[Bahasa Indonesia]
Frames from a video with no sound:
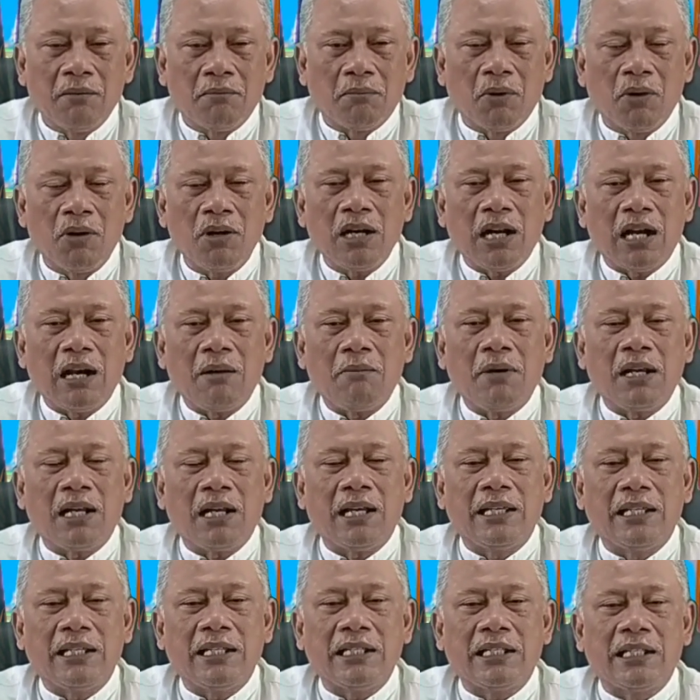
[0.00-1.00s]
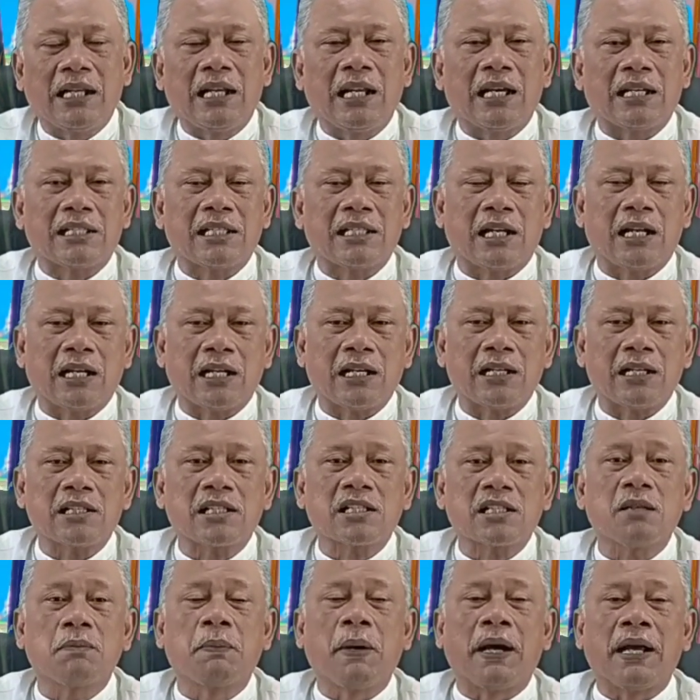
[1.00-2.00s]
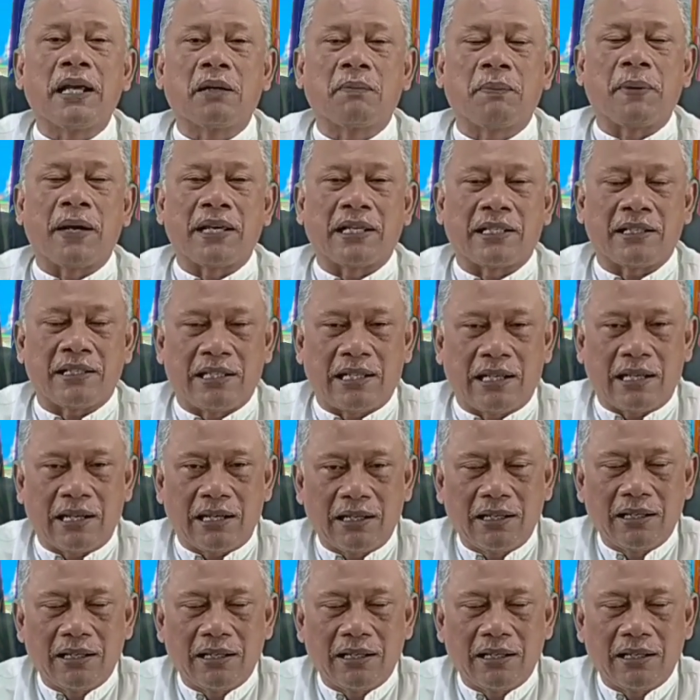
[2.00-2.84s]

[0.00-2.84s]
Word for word: Mohon amanah ini dilaksanakan sebaik-baiknya.